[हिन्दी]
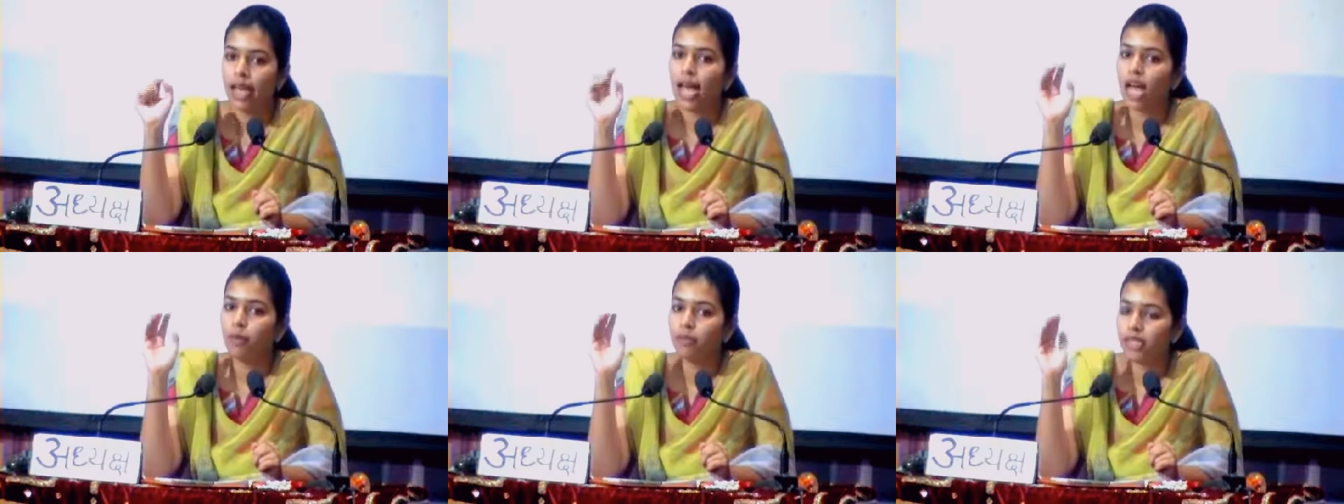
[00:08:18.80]

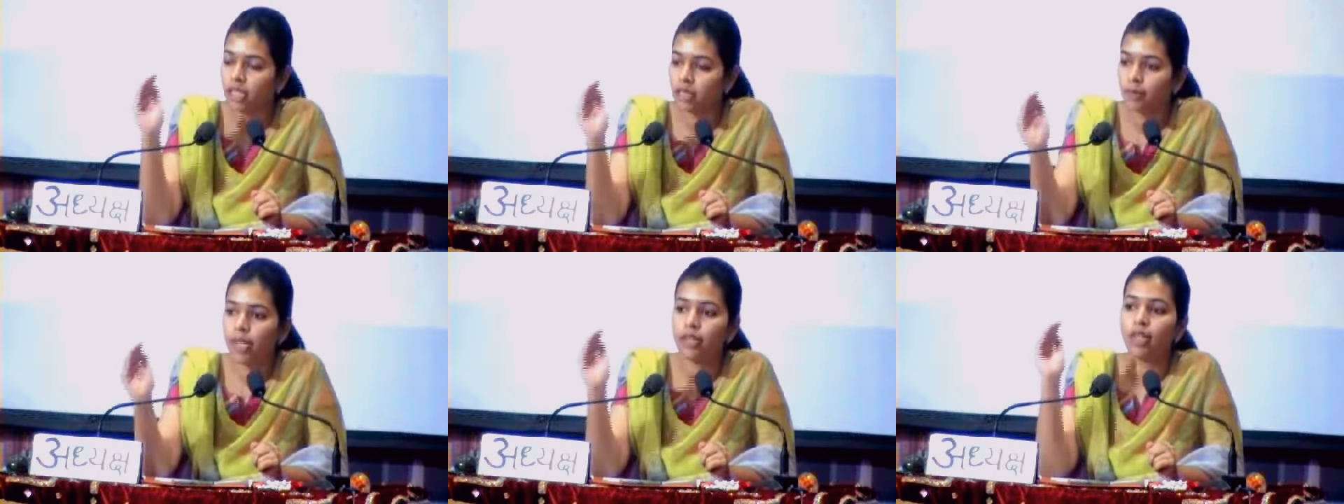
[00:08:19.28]
आप जिन
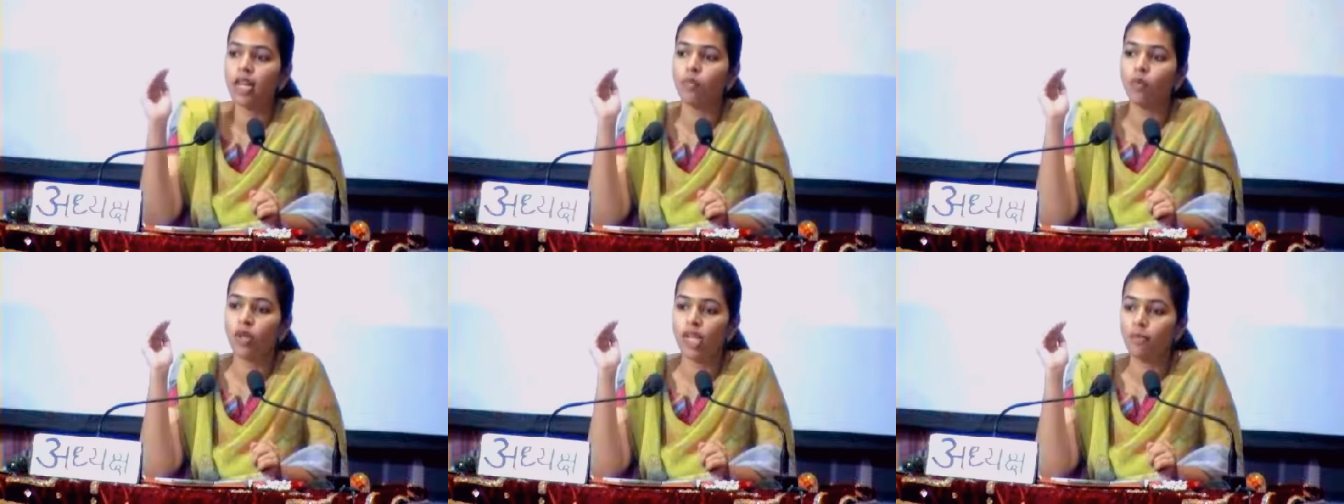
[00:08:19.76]
भी
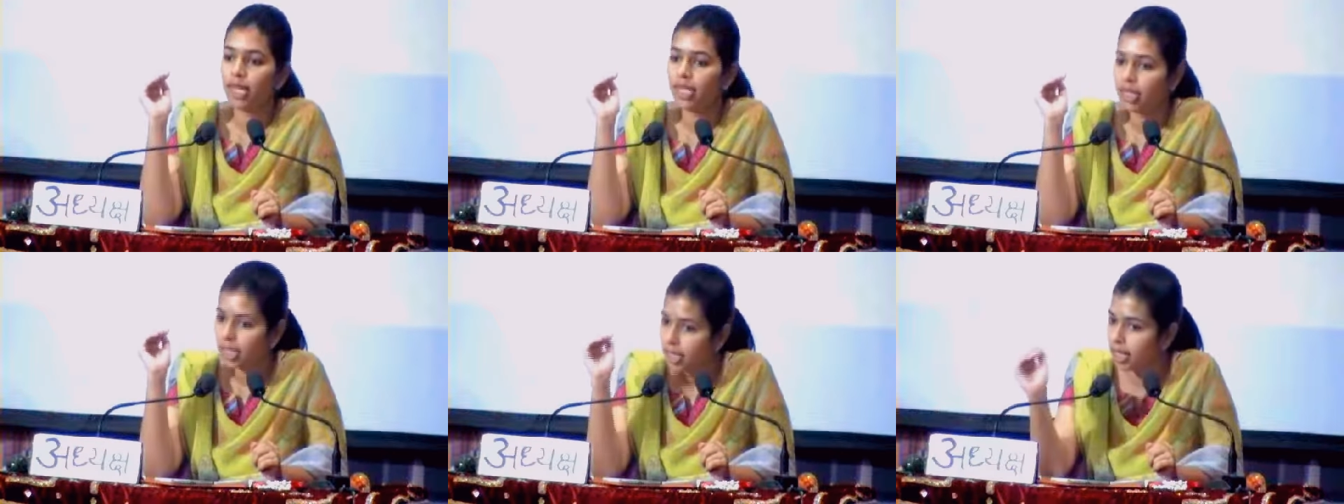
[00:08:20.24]
कर्मों की
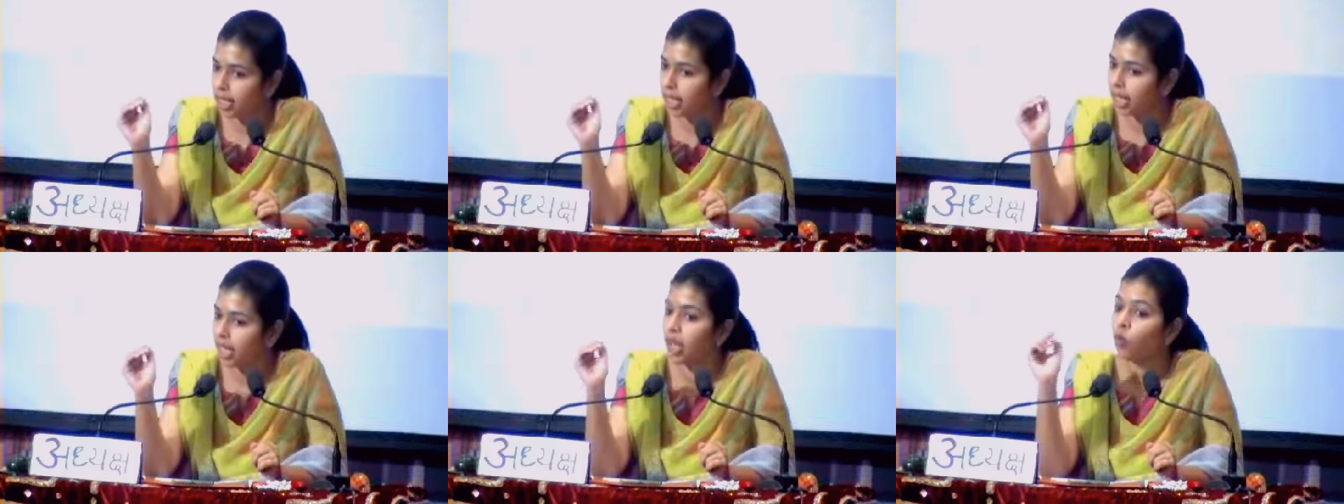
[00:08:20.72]
बात कर रहे
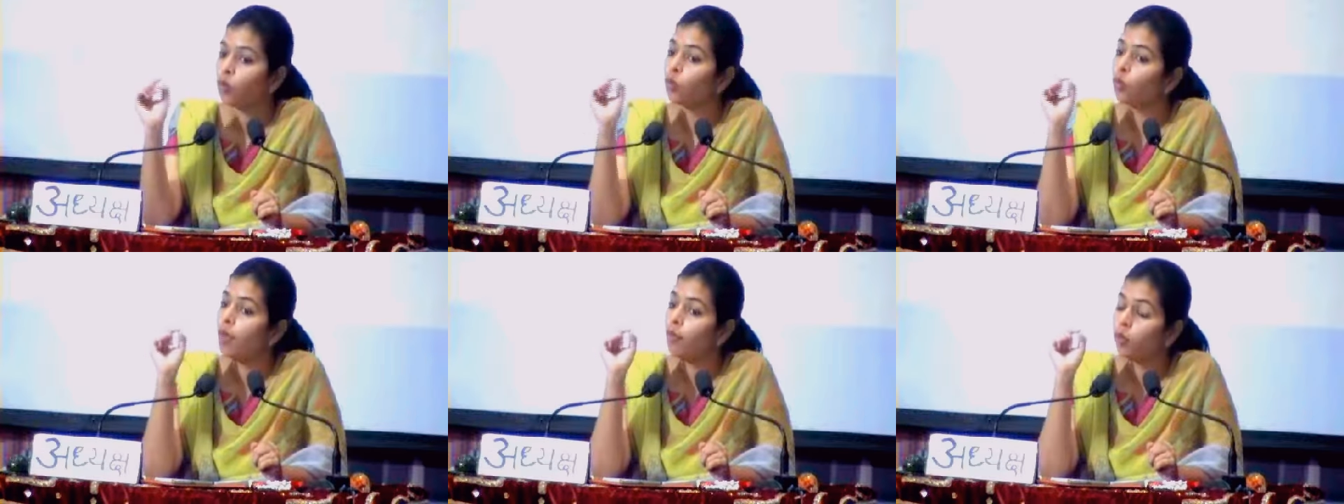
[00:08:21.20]
हैं
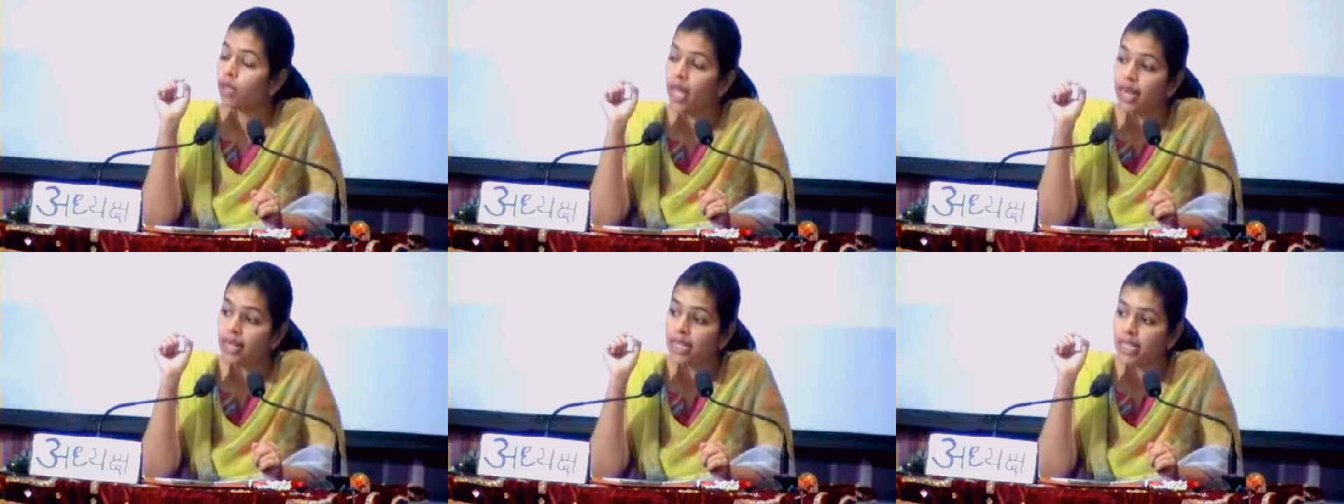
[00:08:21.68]
उनको आप
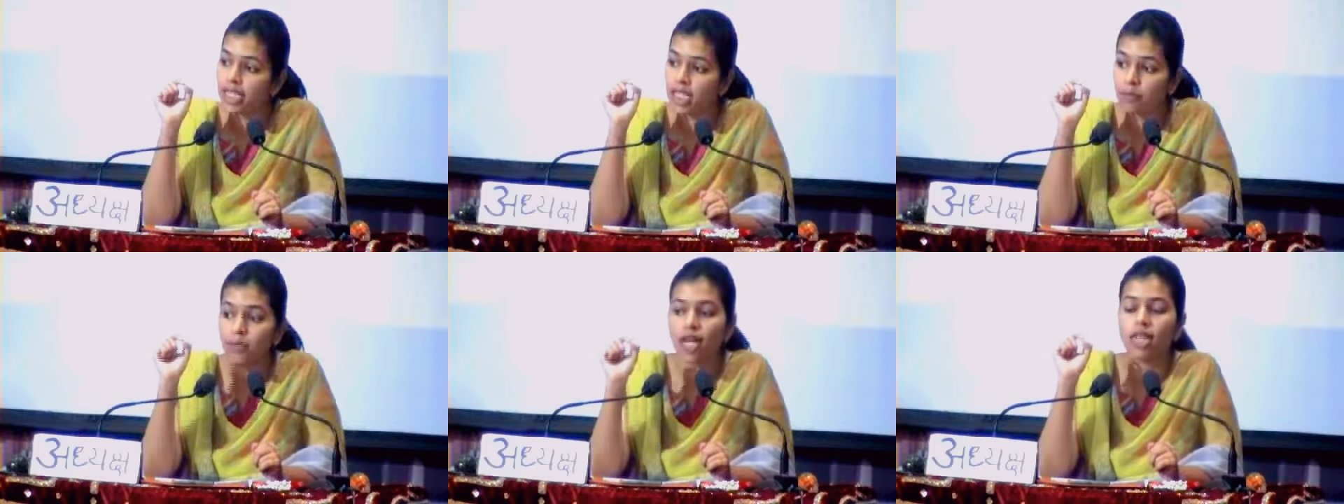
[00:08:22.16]
उदाहरण से
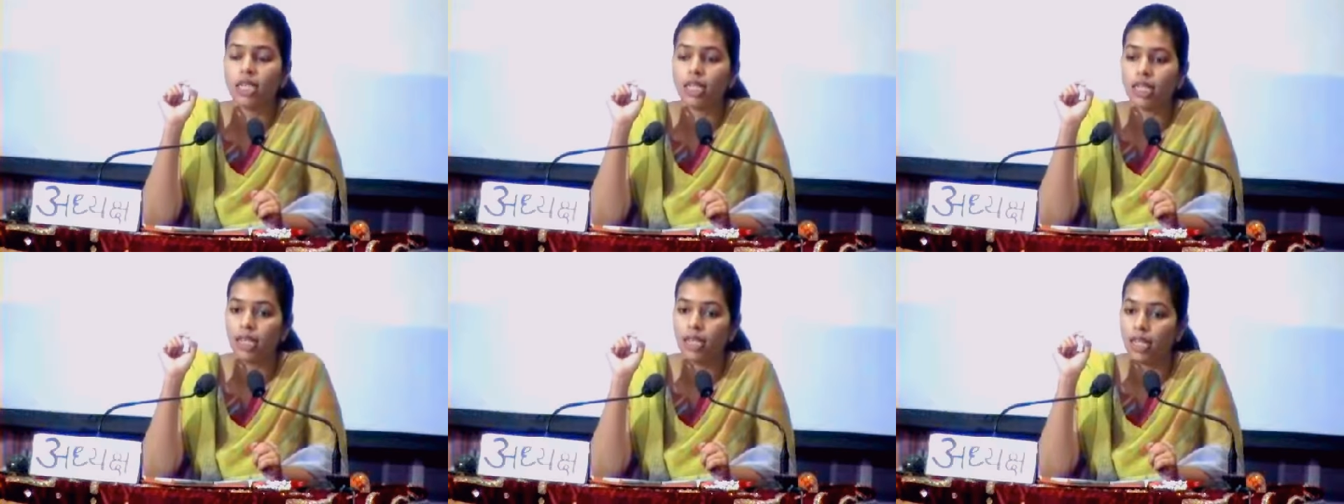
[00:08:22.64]
समझा
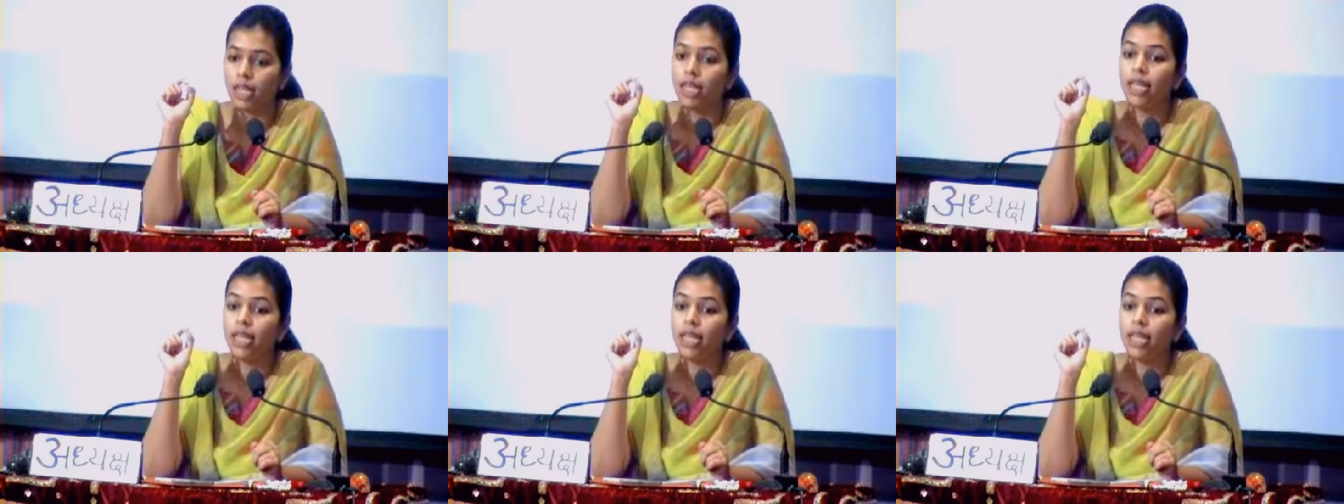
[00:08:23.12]
सकते थे